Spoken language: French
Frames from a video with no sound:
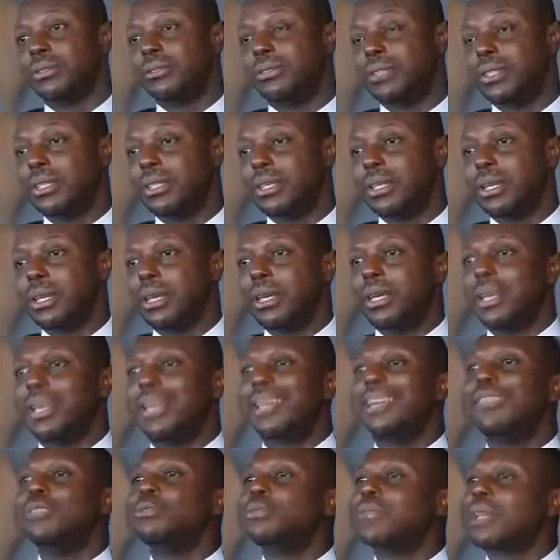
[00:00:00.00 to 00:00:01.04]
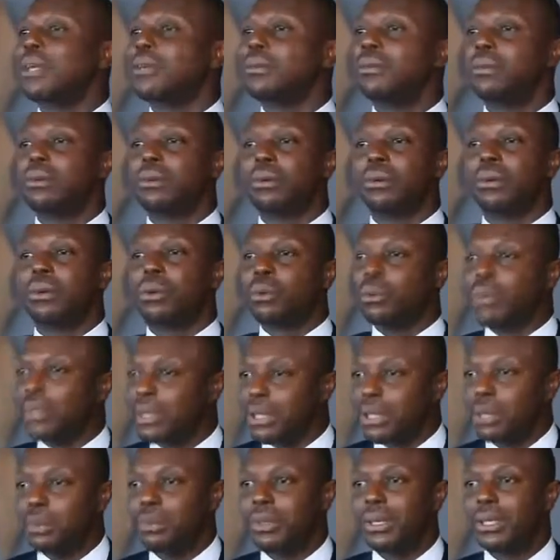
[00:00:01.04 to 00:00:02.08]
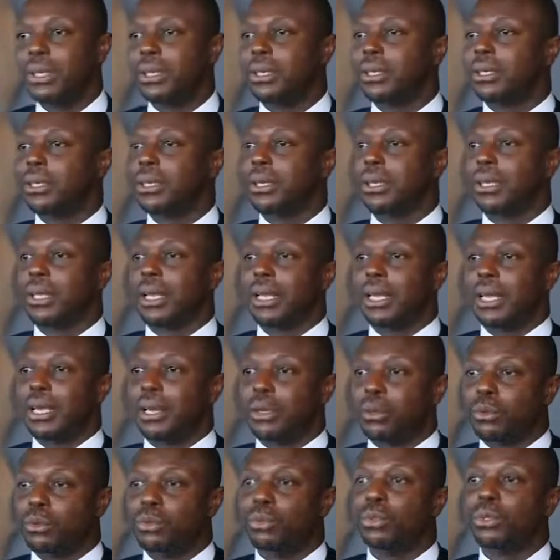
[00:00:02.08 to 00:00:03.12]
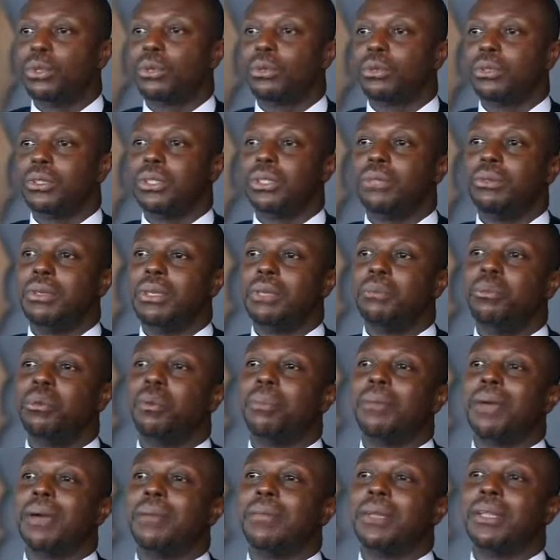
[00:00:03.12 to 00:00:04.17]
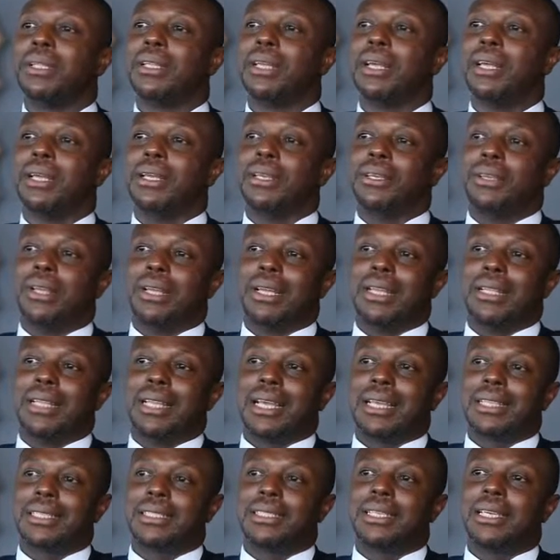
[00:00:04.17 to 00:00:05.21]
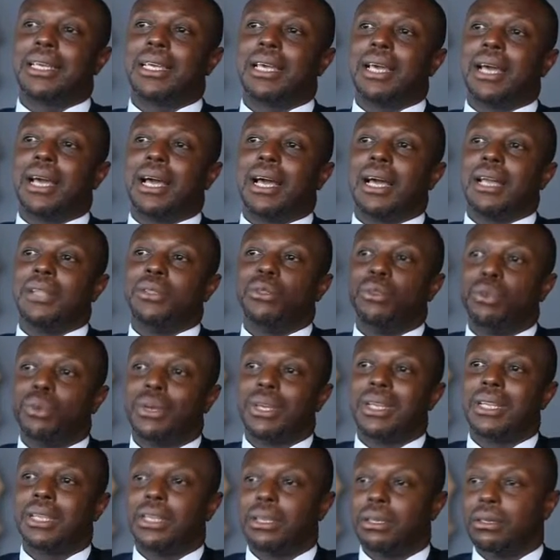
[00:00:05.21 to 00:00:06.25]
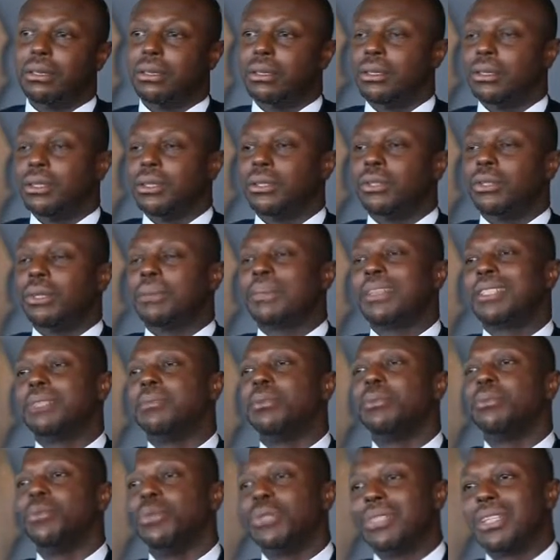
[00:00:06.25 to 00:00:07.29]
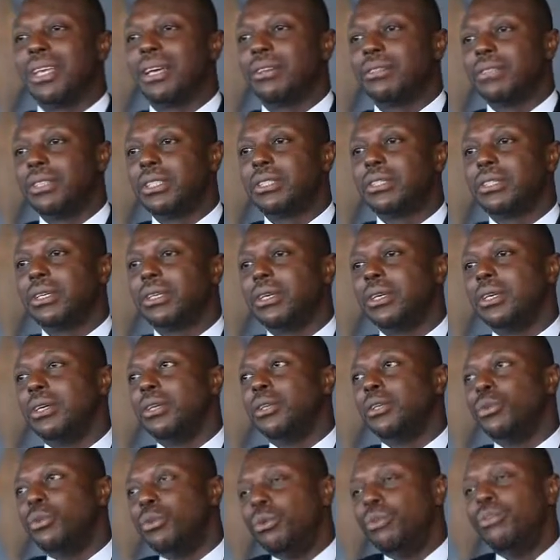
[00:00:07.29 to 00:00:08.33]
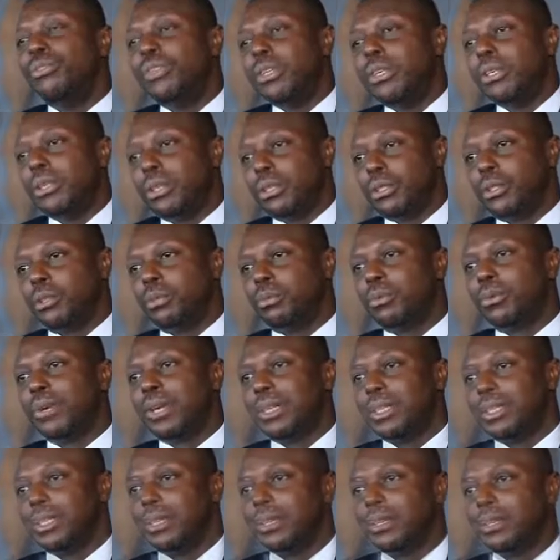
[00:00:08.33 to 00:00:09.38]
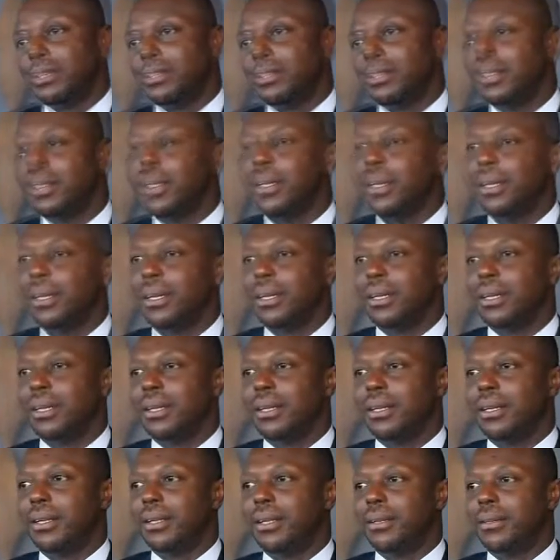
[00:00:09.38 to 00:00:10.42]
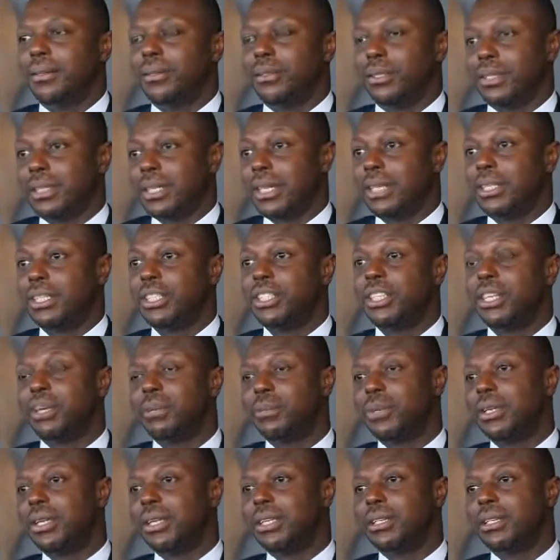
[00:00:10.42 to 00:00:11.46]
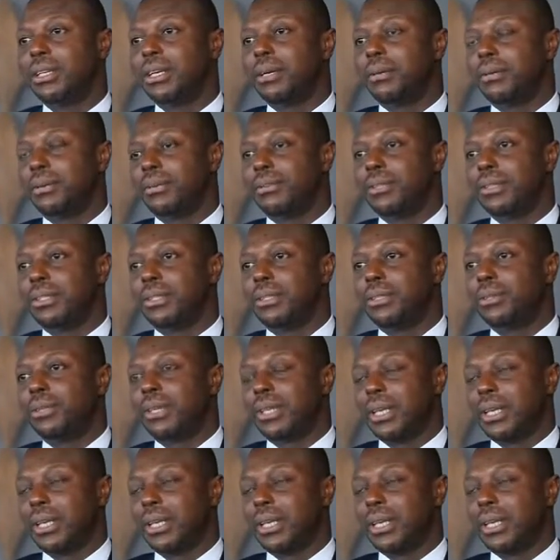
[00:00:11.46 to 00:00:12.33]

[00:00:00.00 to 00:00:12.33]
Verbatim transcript: vie. Et nous allons continuer et toujours continuer pour permettre un accès à nos clients de maximum de services de vie, je pourrais dire. Euh, notre stratégie à moyen terme, en fait, c'est de